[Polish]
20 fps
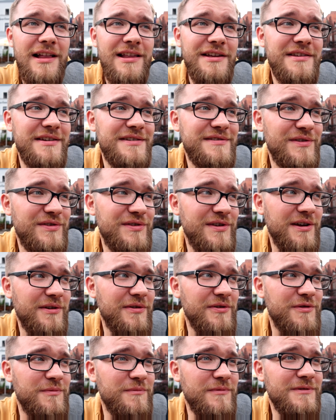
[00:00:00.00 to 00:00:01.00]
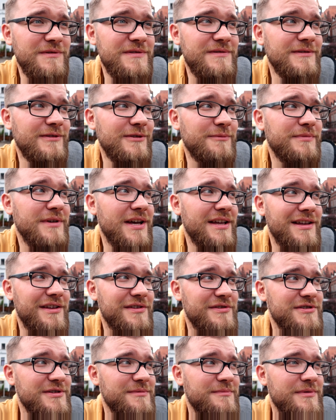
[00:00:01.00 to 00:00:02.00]
Ale nie chcę się jakoś mocno
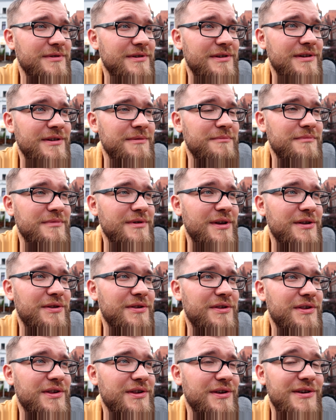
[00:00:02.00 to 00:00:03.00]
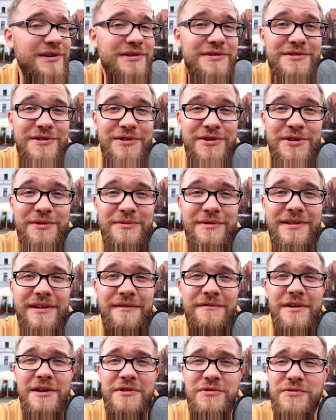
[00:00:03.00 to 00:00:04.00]
obiadać, żeby mieć jeszcze siły
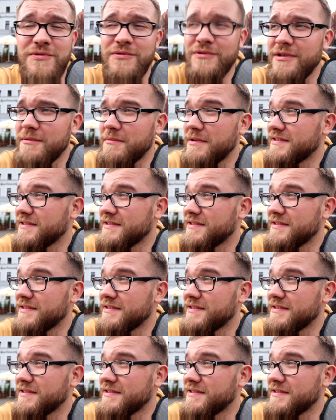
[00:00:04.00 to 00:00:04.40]
na wieczór.